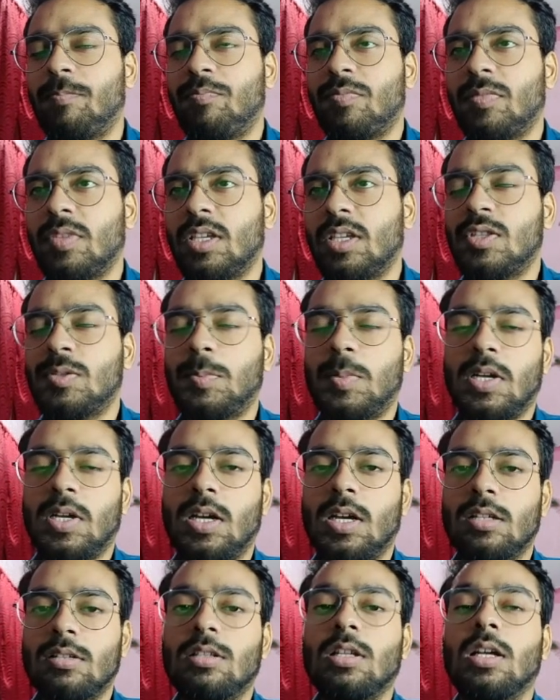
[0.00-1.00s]
इस
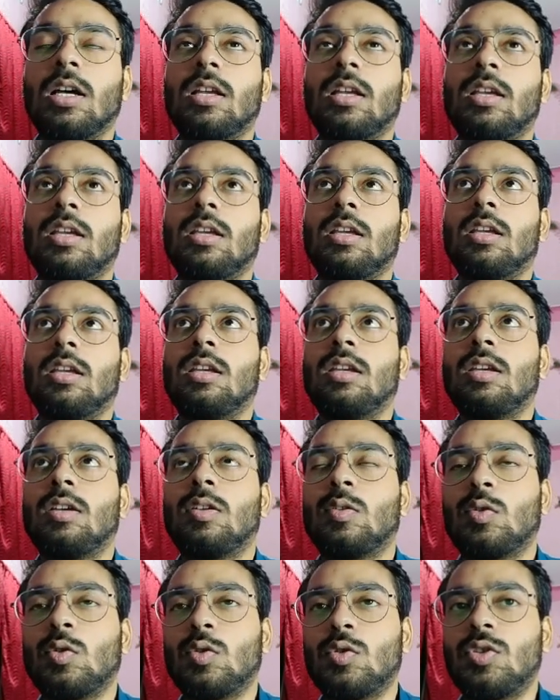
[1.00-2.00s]
प्रकार था कि
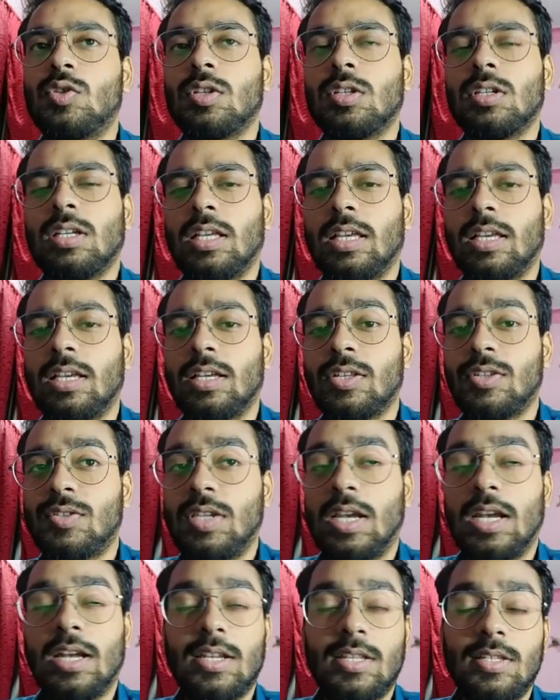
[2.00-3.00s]
कुछ एक
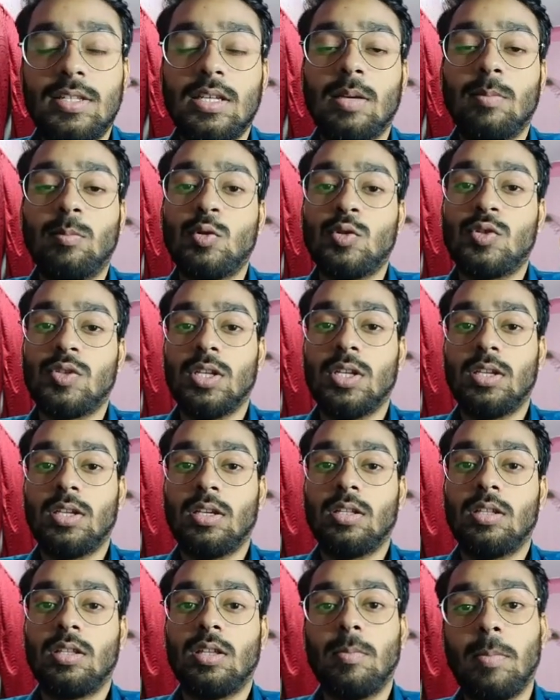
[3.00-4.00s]
स्ट्रैटेजी आपको शेयर किए
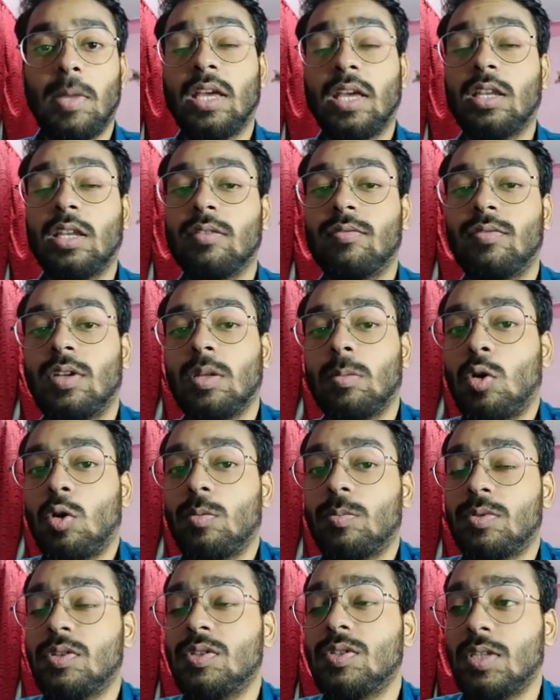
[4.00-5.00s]
थे बैंक निफ्टी में
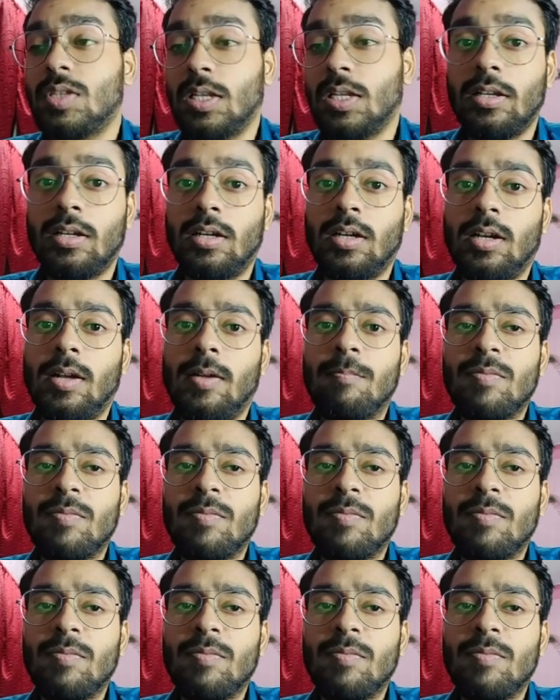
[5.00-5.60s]
ऑप्शन सेलिंग का